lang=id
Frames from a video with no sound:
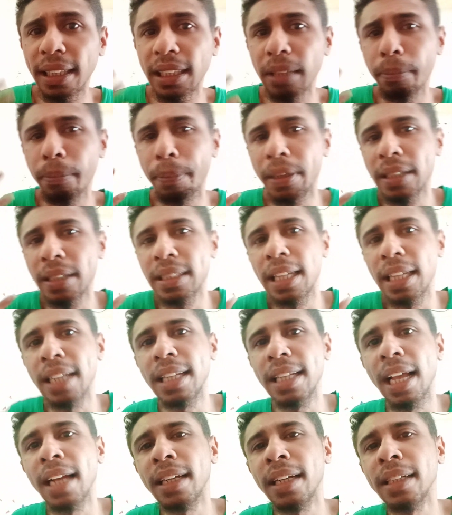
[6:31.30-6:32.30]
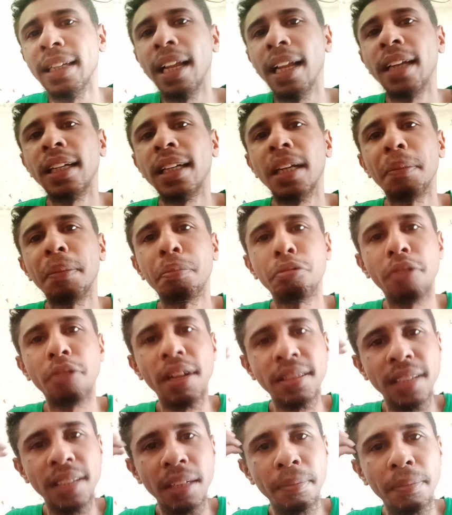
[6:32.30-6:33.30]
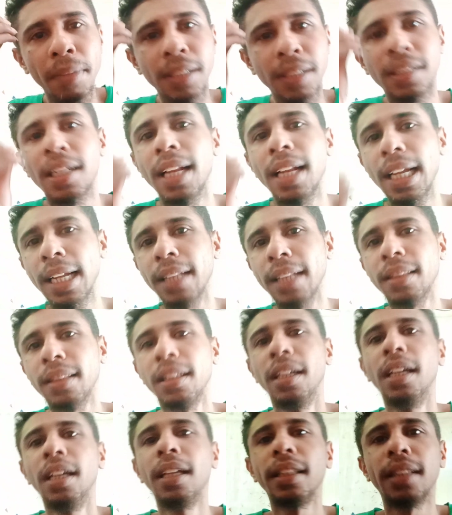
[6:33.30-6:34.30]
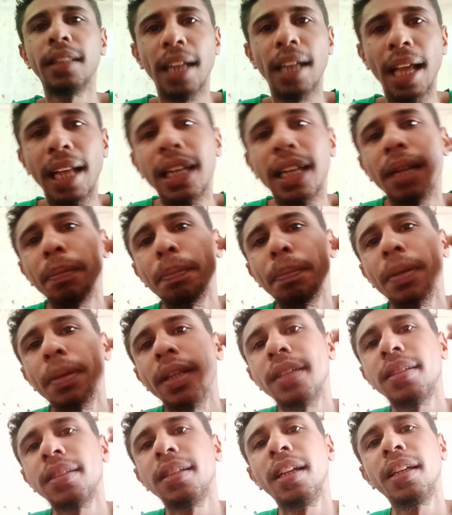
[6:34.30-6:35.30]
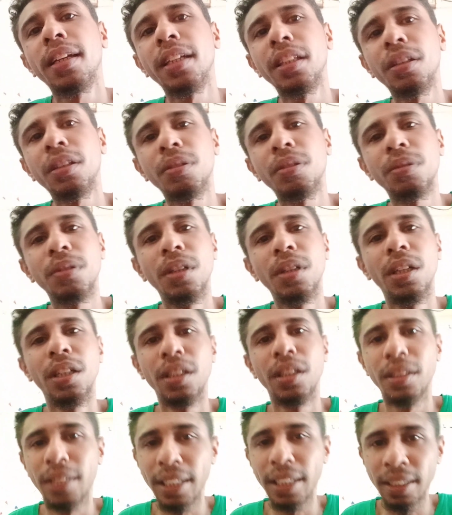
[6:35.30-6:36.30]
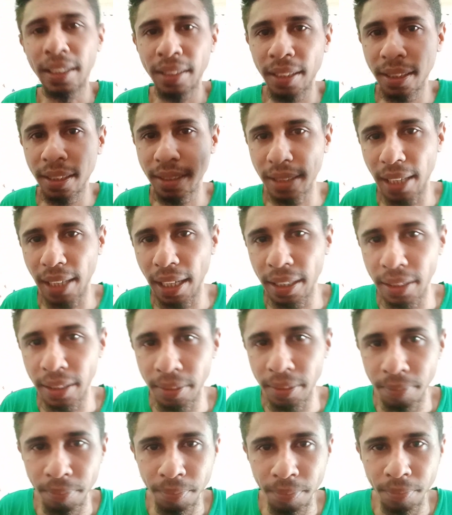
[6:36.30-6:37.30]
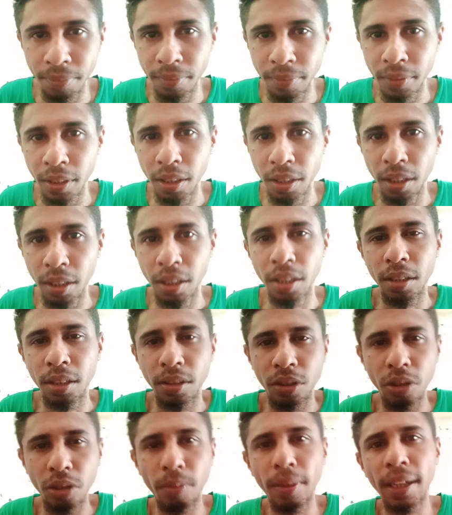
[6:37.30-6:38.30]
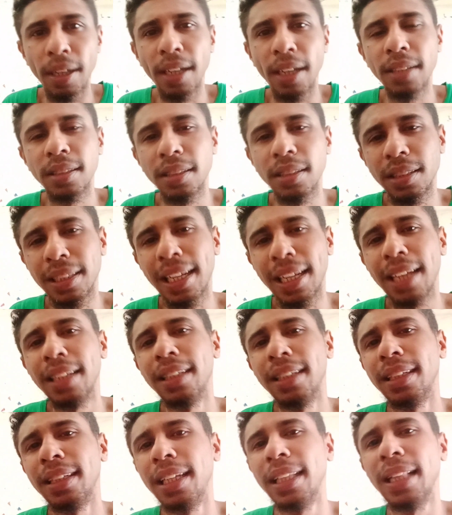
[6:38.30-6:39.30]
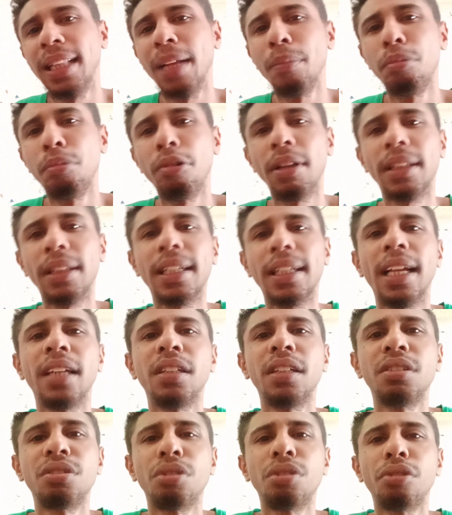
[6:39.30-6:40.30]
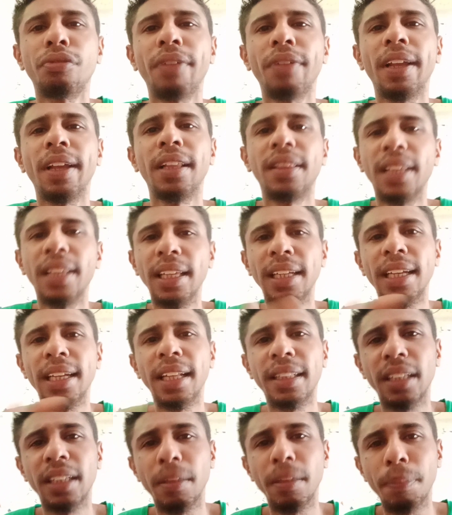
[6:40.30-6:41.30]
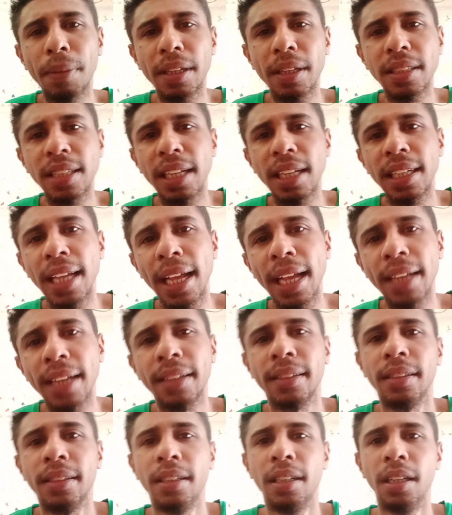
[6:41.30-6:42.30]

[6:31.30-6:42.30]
kepercayaan dan kepuasan masyarakat terhadap presiden itu tinggi sekali. Coba sesekali kita buatkan survei tingkat kepercayaan